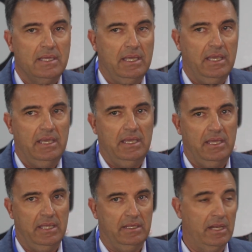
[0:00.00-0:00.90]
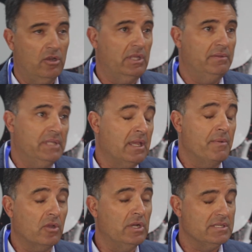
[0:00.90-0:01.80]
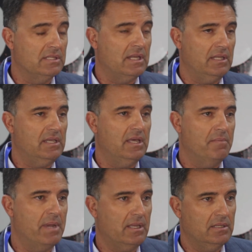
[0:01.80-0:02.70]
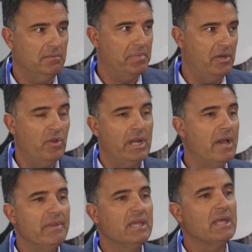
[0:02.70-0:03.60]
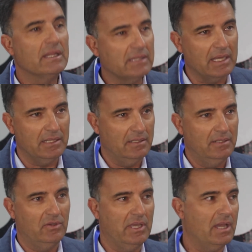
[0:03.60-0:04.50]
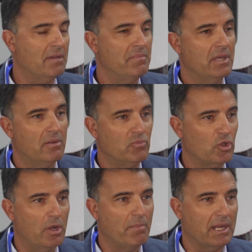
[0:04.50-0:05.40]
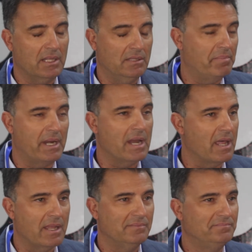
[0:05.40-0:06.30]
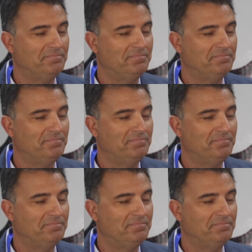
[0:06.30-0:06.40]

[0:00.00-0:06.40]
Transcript: eh, en, lo que tiene que ver con las estrategias de marketing. Pero no es la big data lo que ha cambiado el mundo del marketing, para nada.